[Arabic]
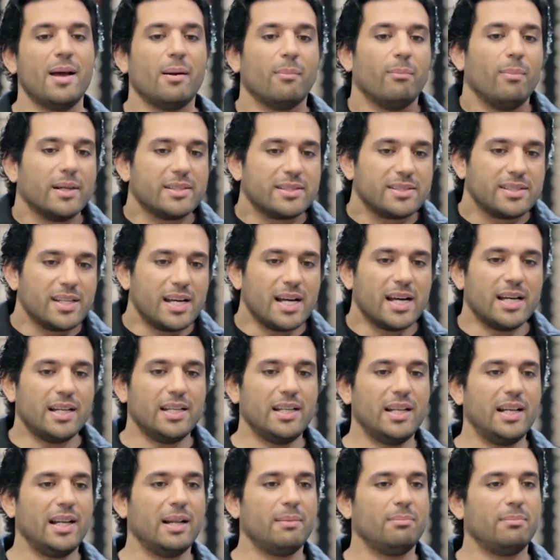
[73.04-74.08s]
بس
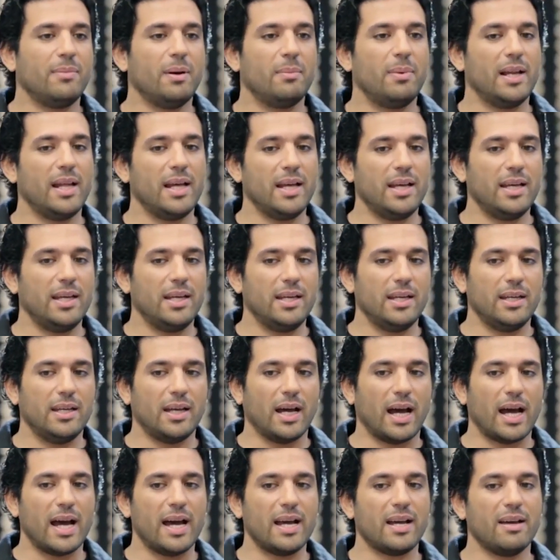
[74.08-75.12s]
يعني لما بلاقي
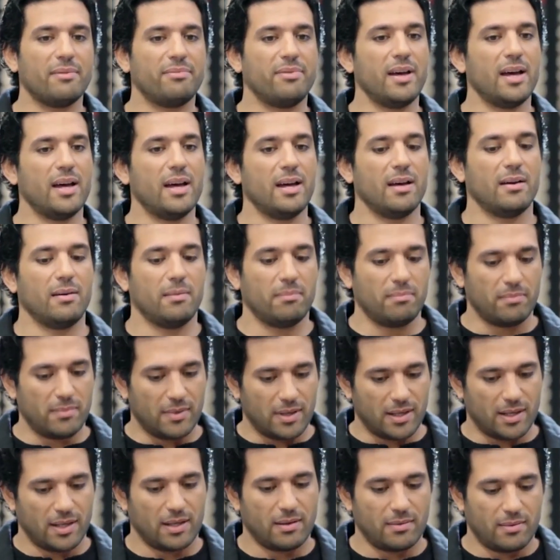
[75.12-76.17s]
حاجه فيها
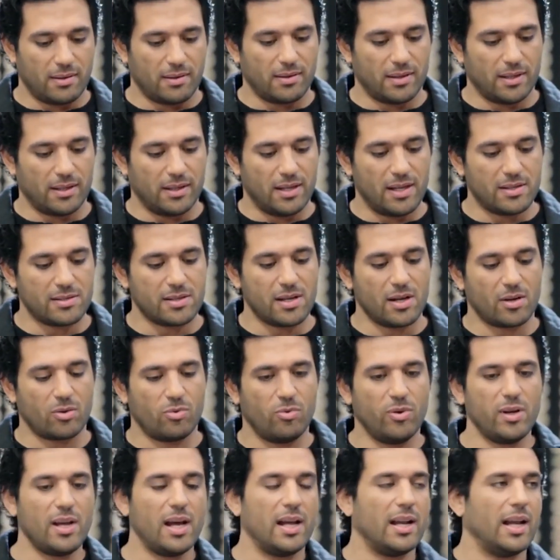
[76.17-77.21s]
ناس
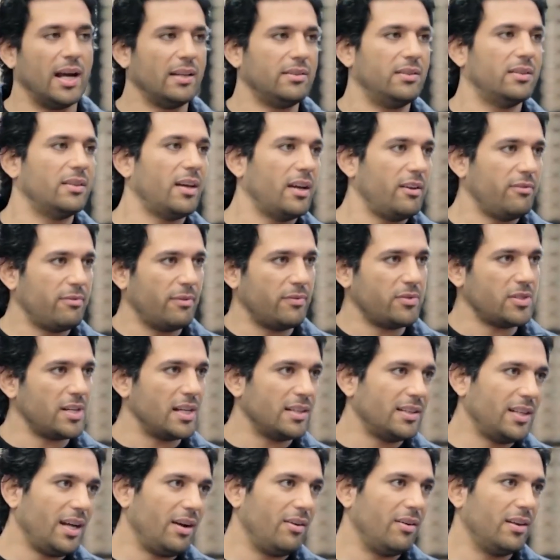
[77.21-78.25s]
اقوياء على حد ضعيف مفيش
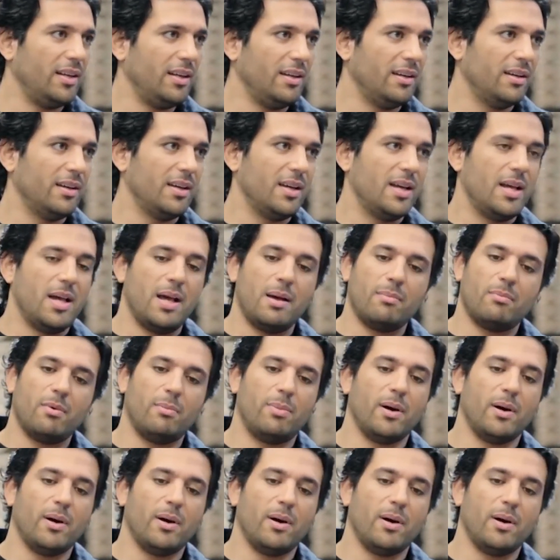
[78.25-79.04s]
حد حواليه ما